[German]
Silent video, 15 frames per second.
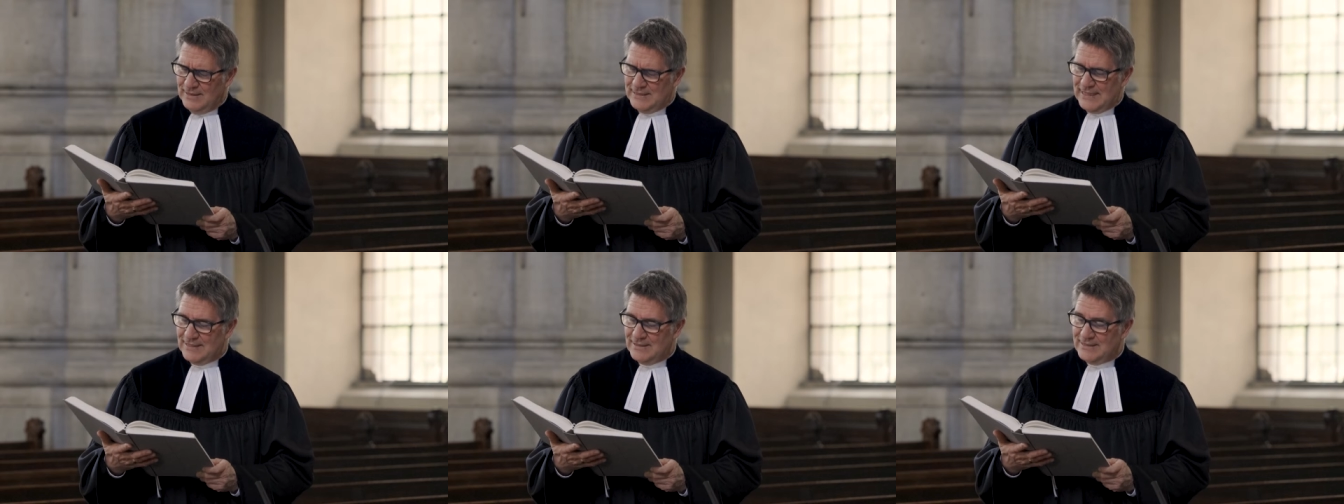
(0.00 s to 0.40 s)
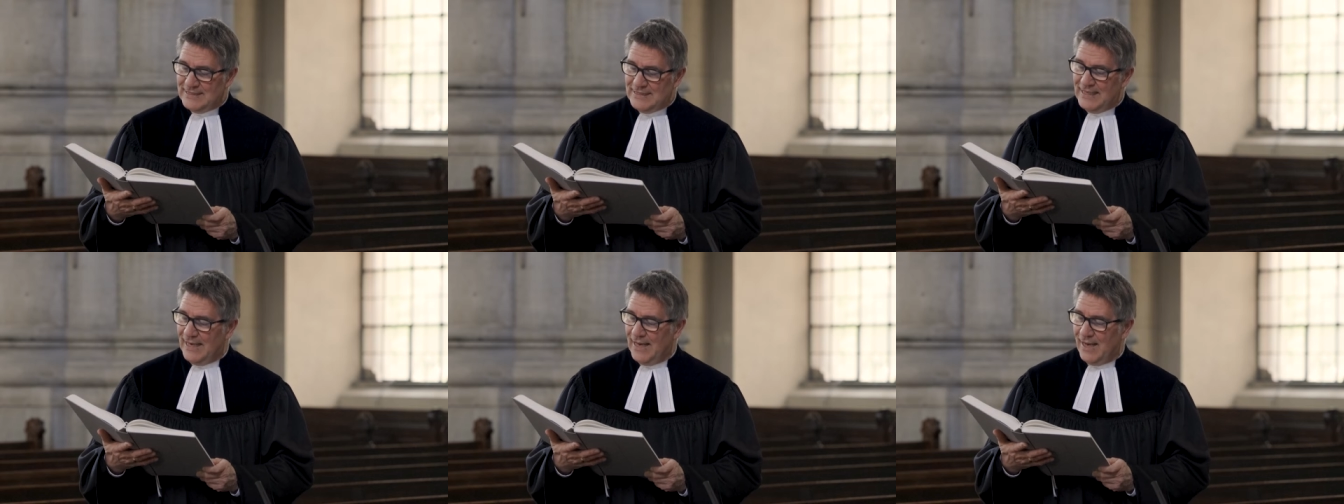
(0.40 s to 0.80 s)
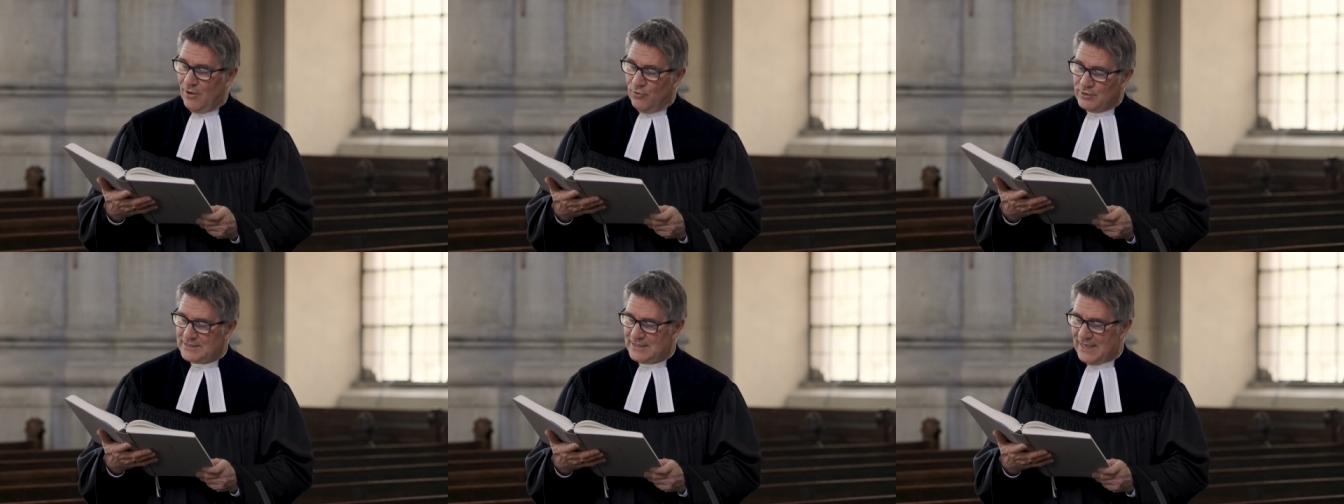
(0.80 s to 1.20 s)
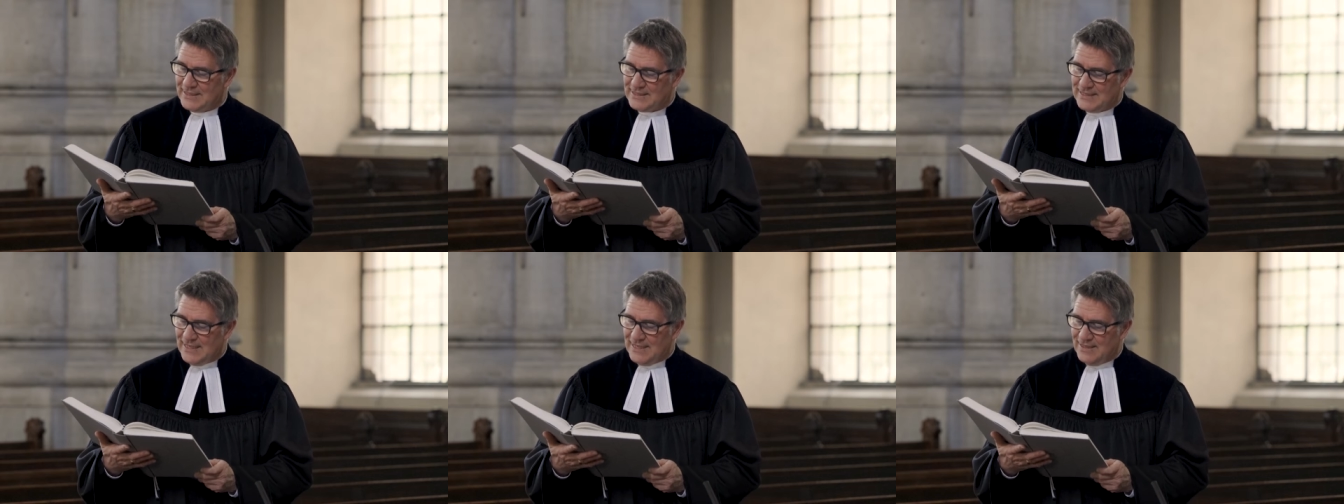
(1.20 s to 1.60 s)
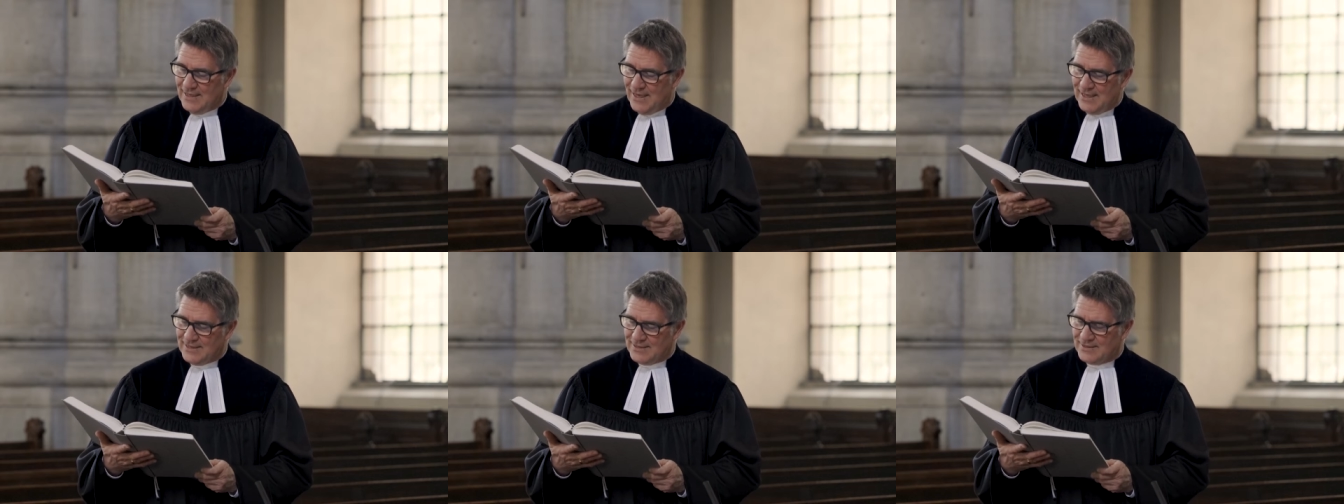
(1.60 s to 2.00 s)
Denn die er
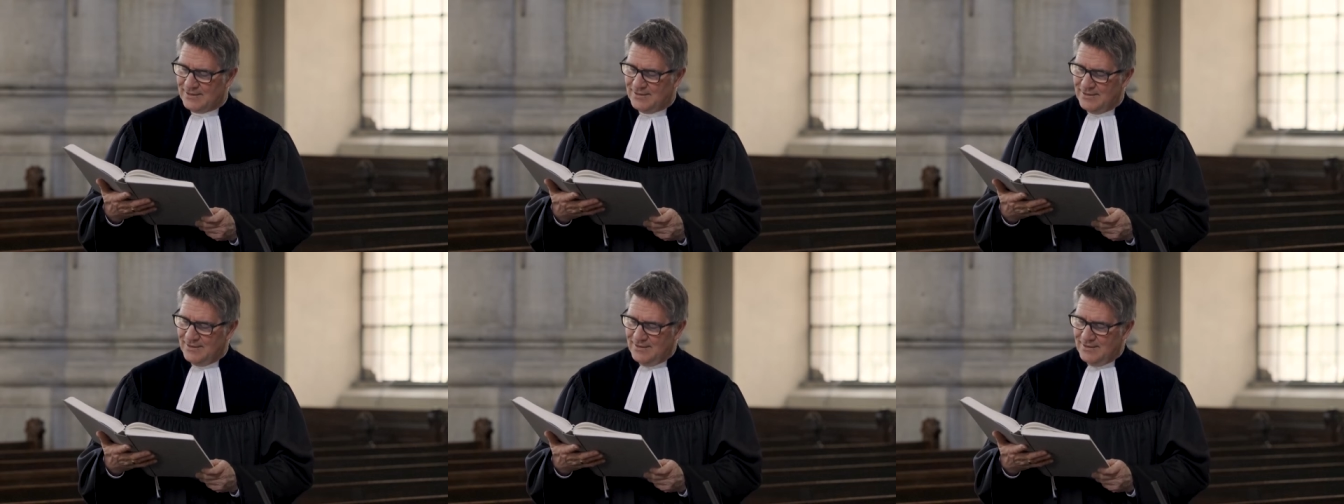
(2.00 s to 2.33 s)
ausersehen hat,